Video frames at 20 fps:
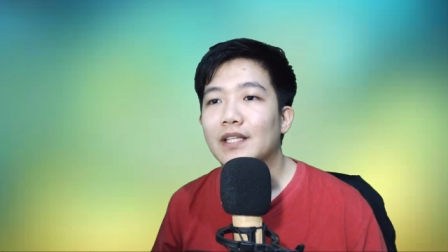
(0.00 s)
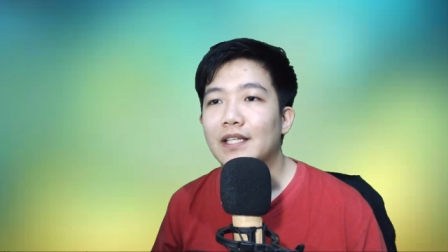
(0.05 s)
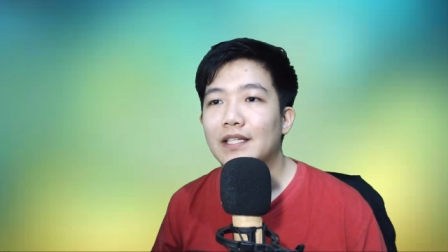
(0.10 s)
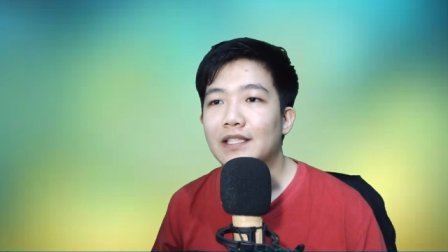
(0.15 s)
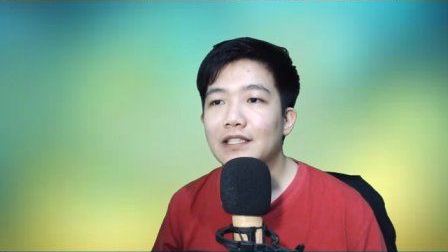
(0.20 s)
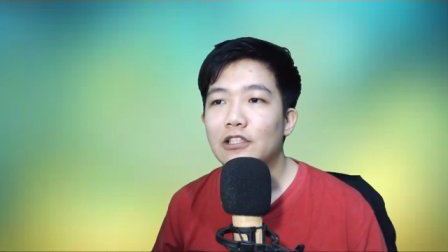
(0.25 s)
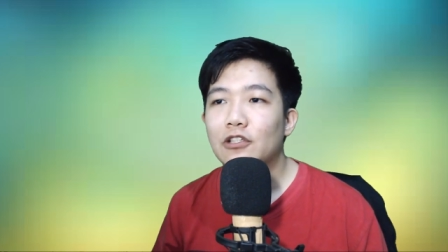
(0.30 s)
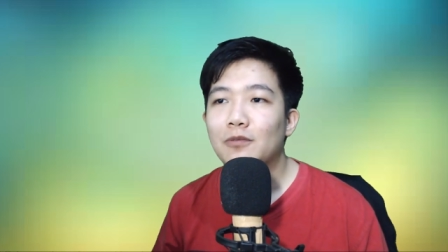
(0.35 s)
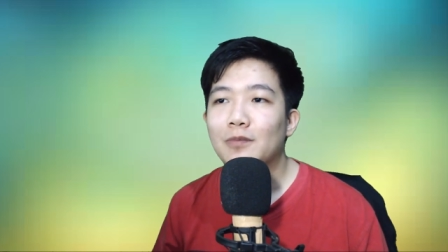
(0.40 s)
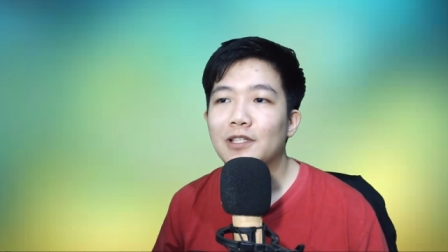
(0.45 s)

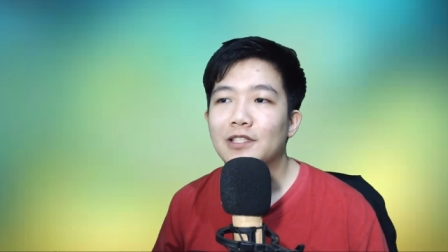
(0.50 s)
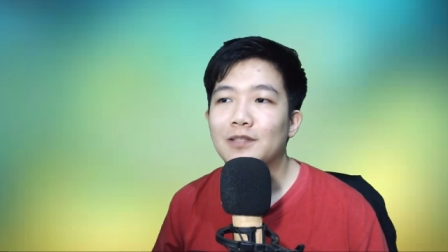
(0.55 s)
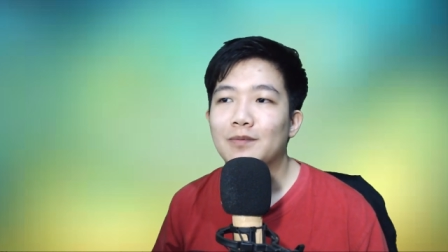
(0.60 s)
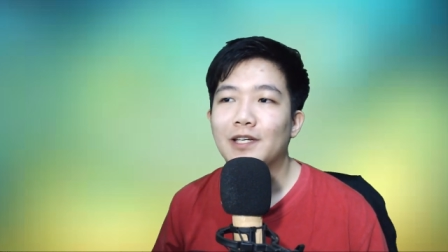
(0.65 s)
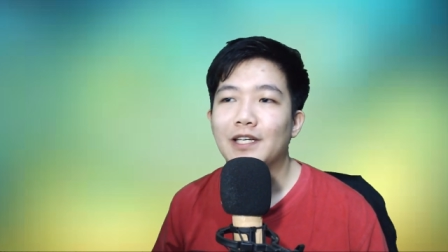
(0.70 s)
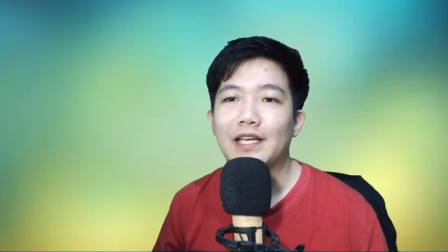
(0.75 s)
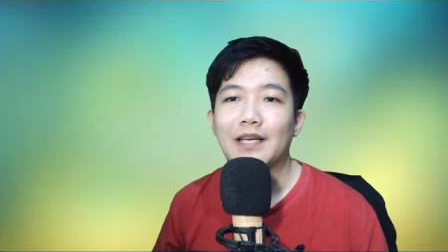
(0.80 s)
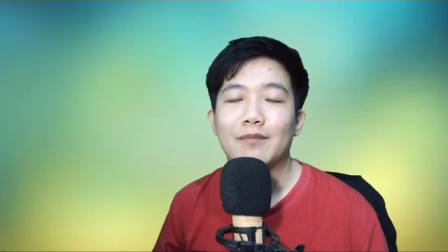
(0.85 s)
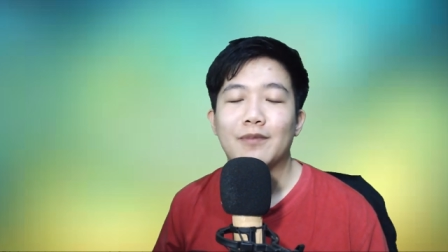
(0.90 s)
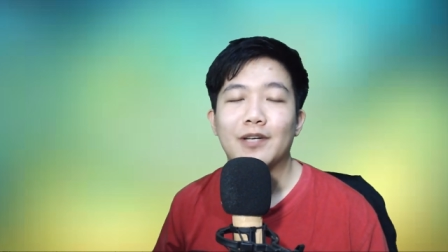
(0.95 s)
kita tahu bahwa
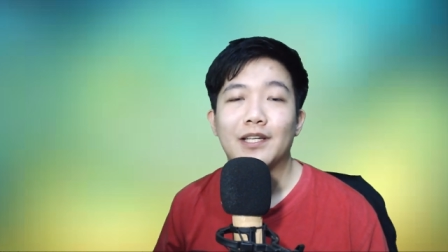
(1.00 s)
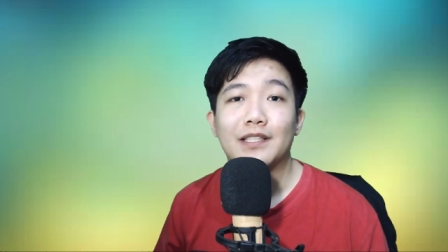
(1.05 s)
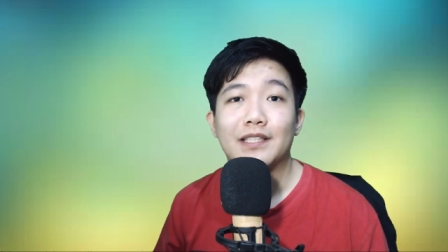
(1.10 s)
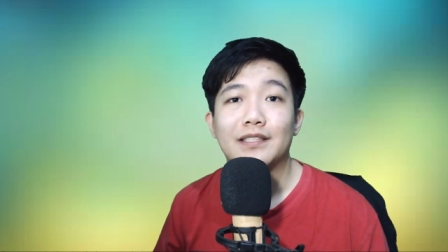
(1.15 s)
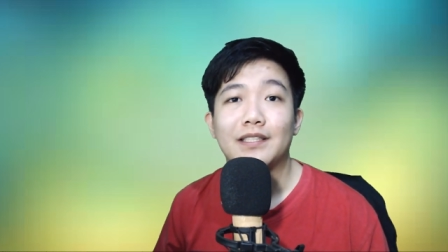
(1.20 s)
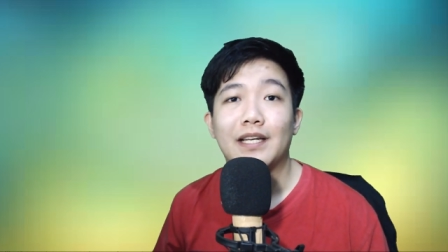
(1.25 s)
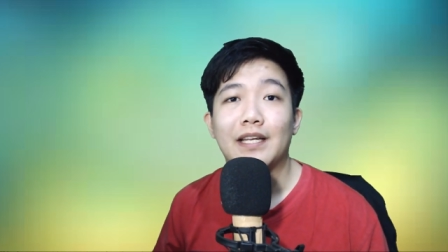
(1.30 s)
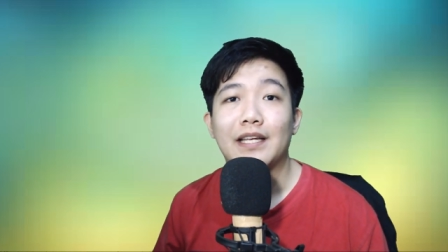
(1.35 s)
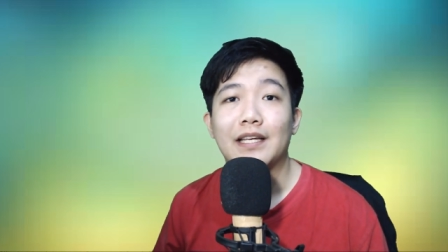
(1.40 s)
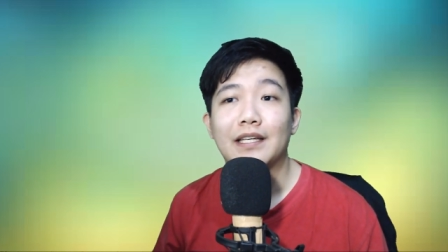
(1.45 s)
sebagai gamer kita
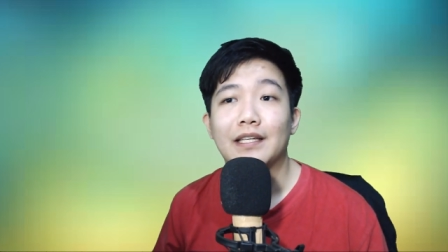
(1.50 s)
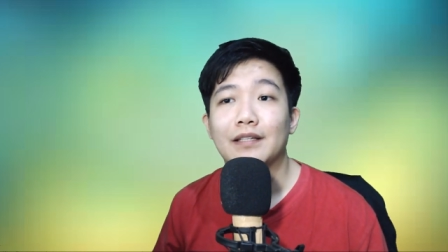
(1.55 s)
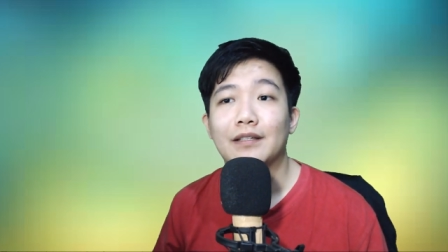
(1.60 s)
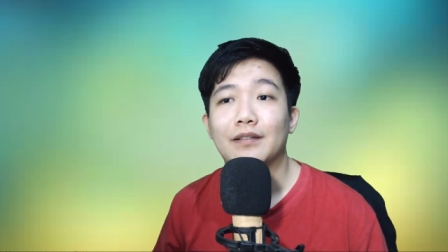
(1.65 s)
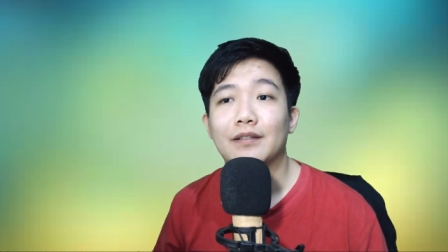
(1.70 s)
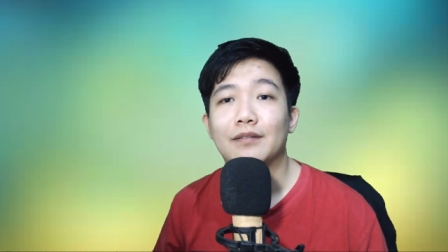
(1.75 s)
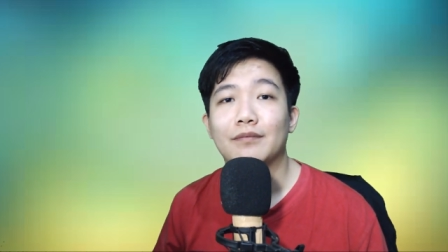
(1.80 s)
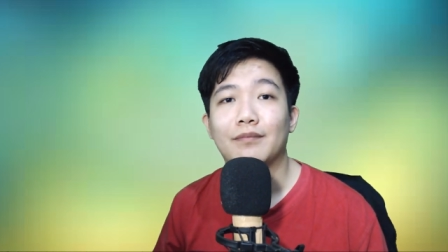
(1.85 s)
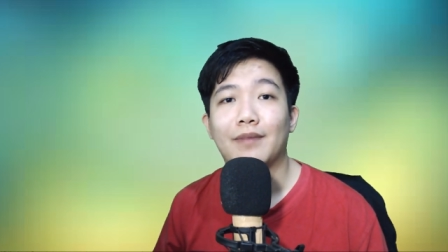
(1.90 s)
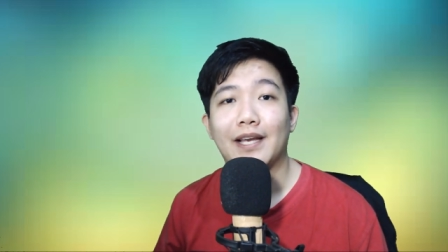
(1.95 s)
sering
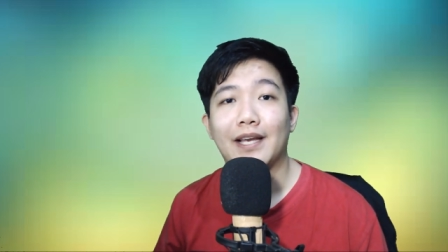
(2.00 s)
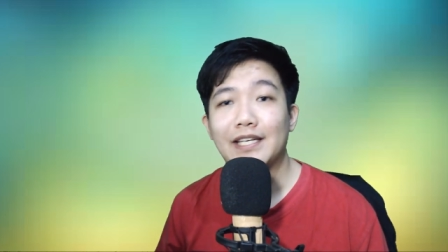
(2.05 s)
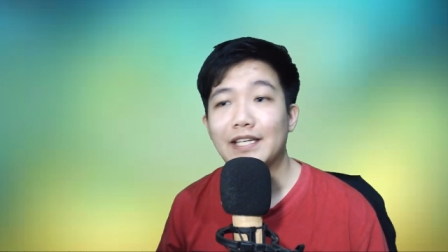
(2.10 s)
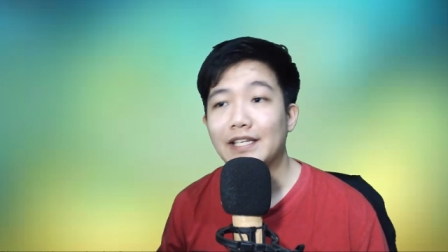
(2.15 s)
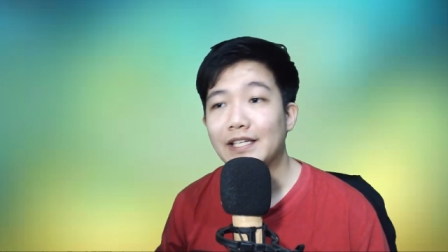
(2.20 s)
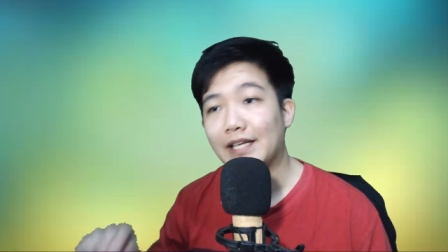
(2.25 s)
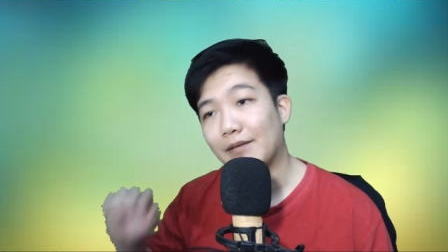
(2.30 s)
main